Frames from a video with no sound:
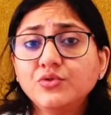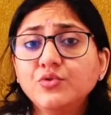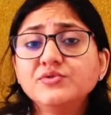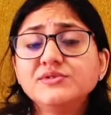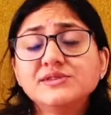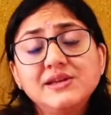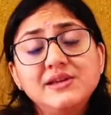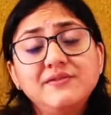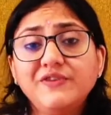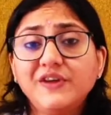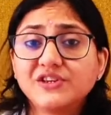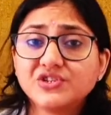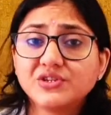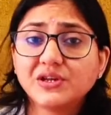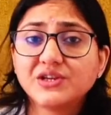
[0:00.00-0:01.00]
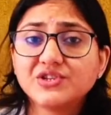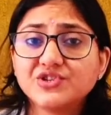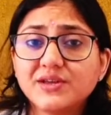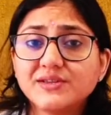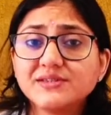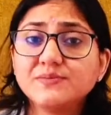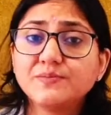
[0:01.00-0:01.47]
तो उससे इन्फेक्शन का
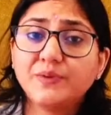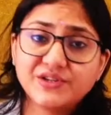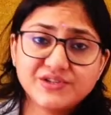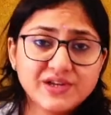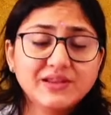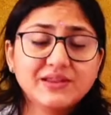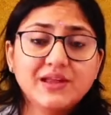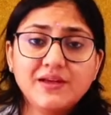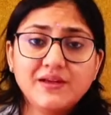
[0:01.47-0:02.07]
चांस बढ़ जाता